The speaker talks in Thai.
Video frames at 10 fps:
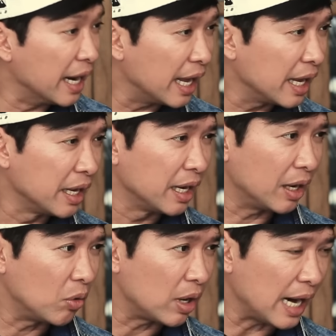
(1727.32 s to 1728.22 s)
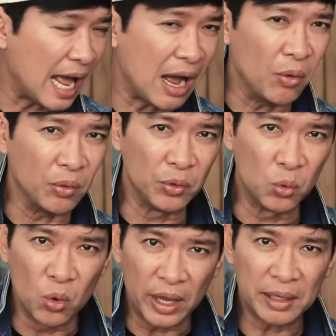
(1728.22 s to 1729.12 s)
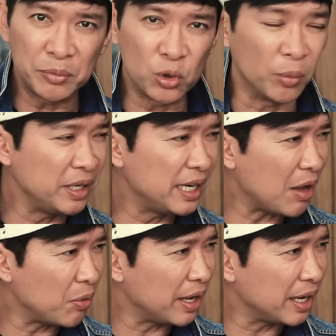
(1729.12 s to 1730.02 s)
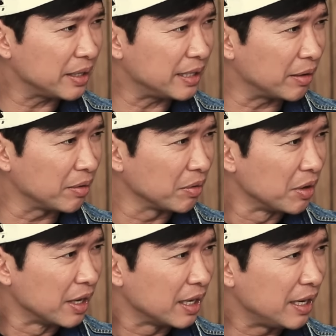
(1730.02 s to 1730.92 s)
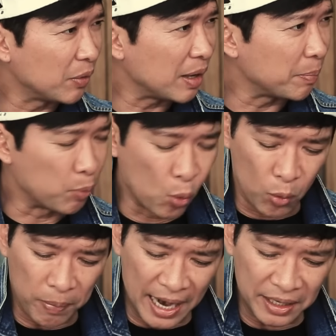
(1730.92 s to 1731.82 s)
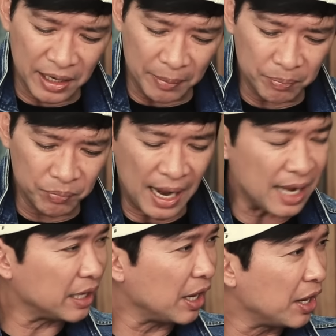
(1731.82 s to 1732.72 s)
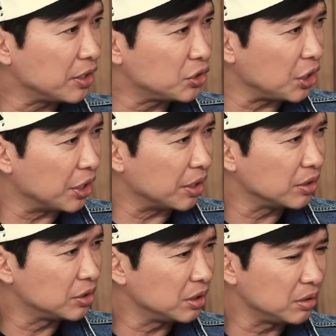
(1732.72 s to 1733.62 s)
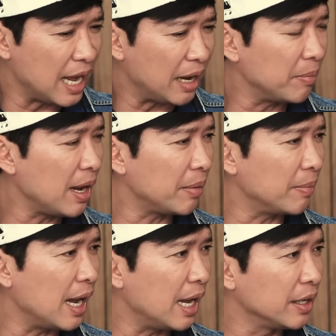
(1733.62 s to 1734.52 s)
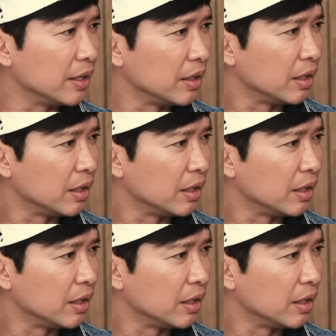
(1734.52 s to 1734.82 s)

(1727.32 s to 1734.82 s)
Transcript: นะคร่าวๆดูนะท่านผู้ชมนี่เล่านะยังเรียกว่าผูกพันกับพระเกจิผมนึกบอกชื่อดังมากพี่หนุ่มไง